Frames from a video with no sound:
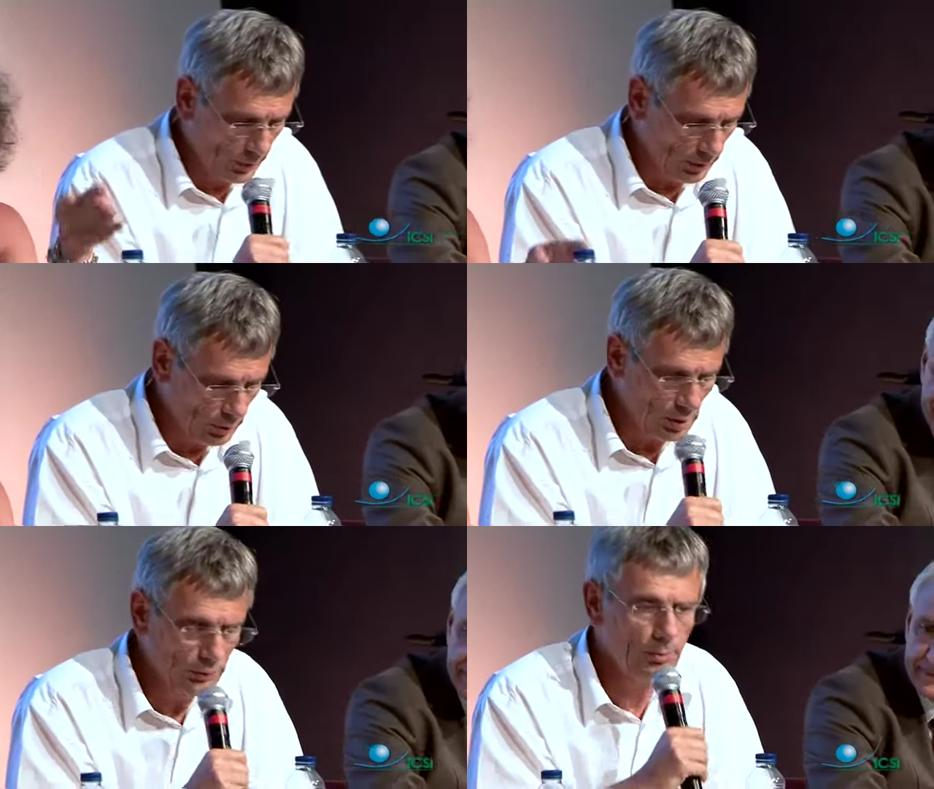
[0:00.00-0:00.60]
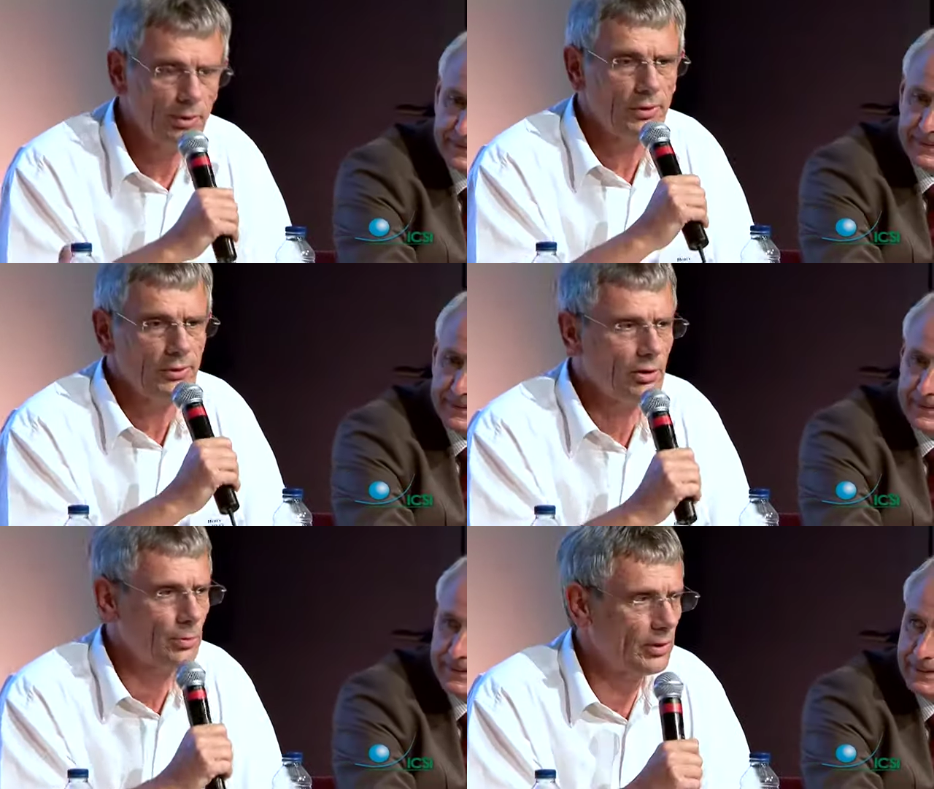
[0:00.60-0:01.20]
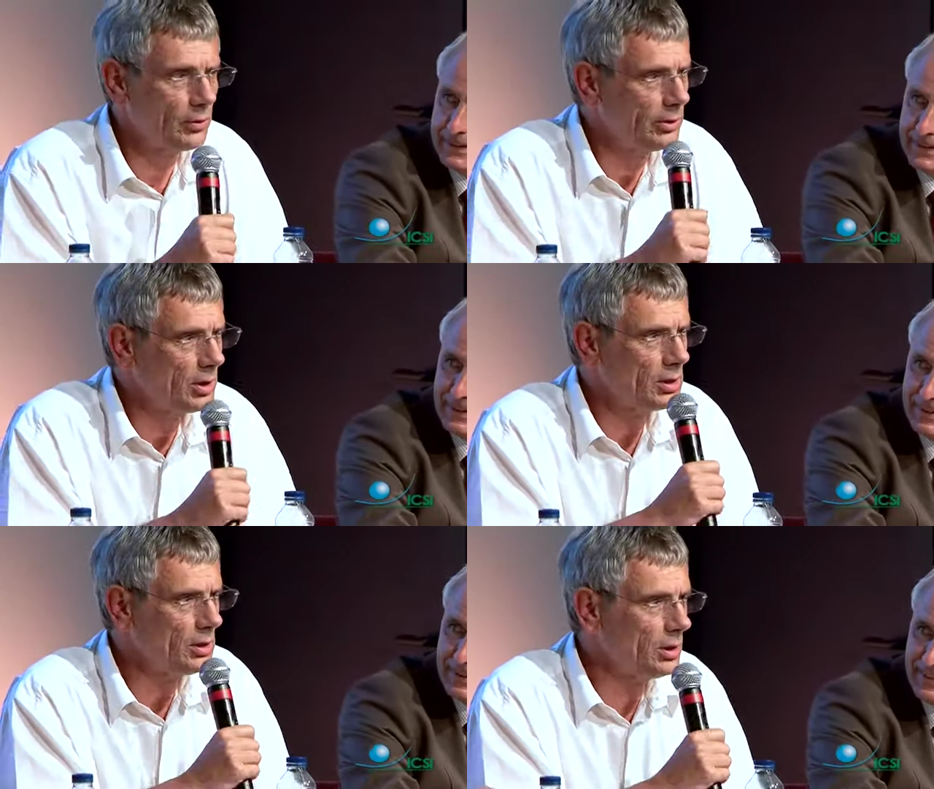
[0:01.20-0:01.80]
oui, alors c'est pas facile, je passe le
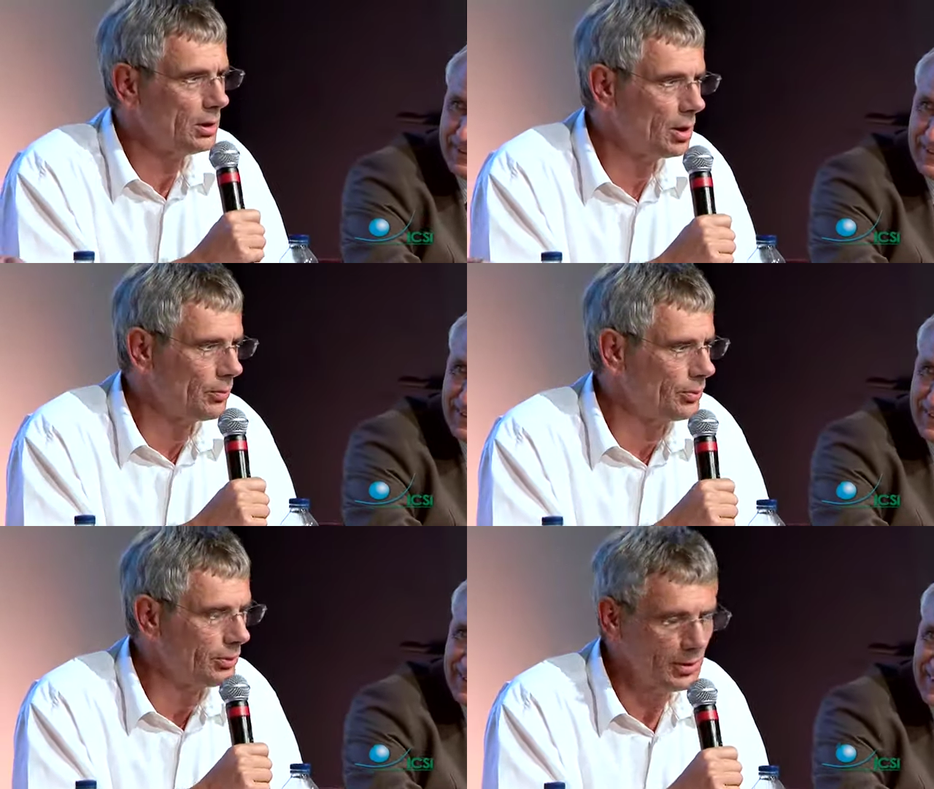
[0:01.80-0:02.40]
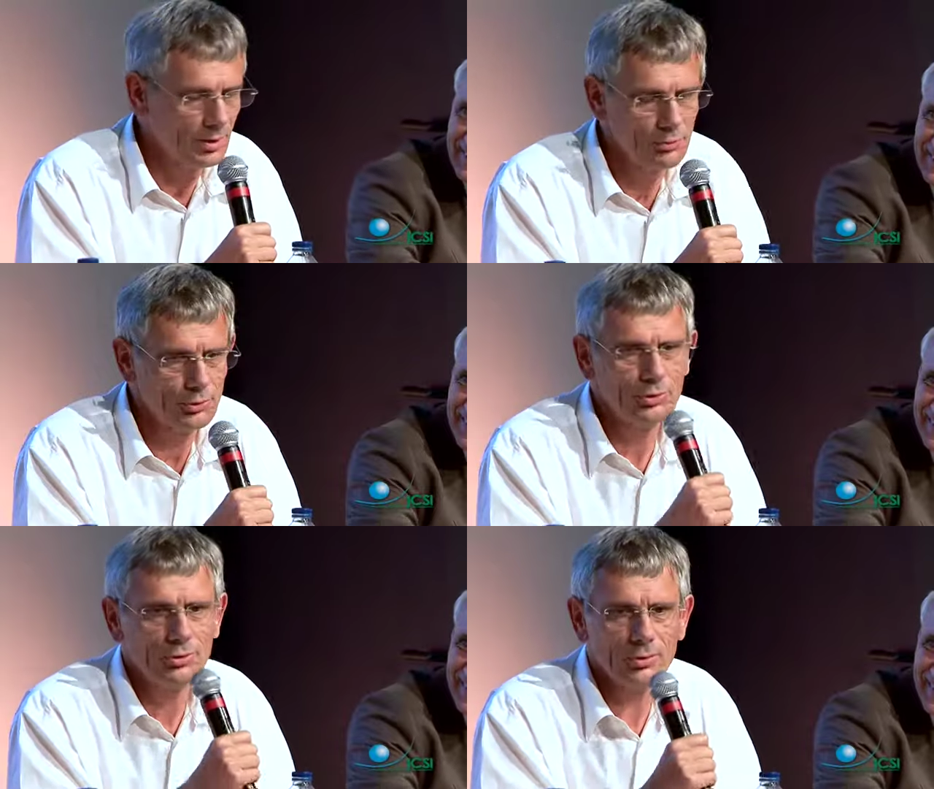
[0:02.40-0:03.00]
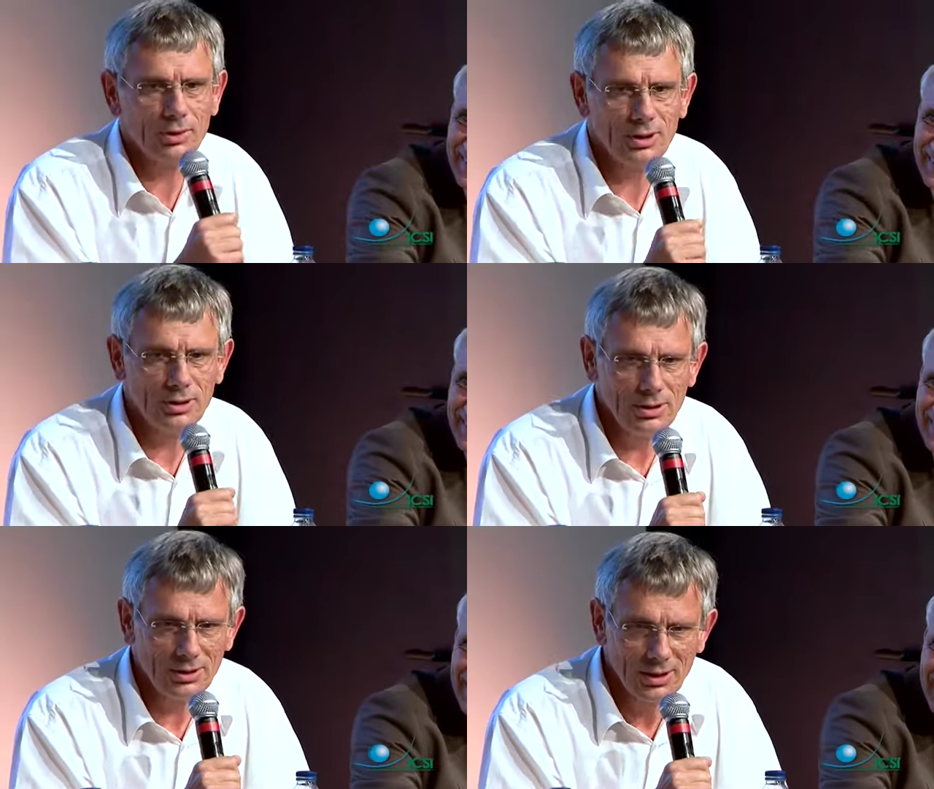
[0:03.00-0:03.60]
dernier, et en plus il y a beaucoup de choses... Pas tout à
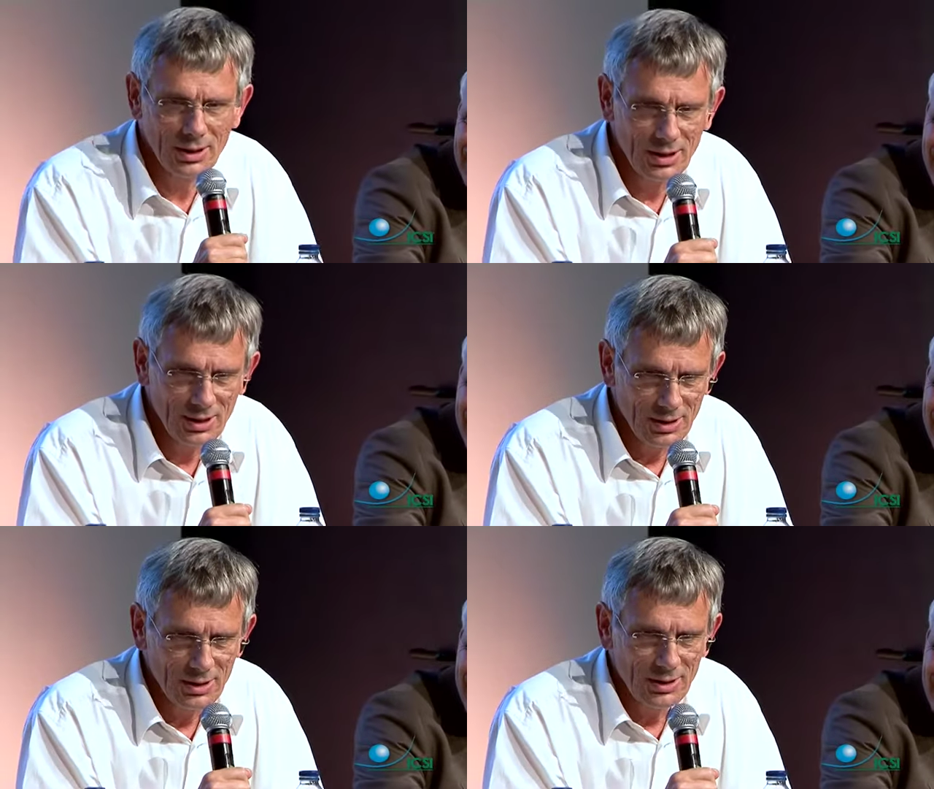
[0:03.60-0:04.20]
fait, pas euh, tout à fait.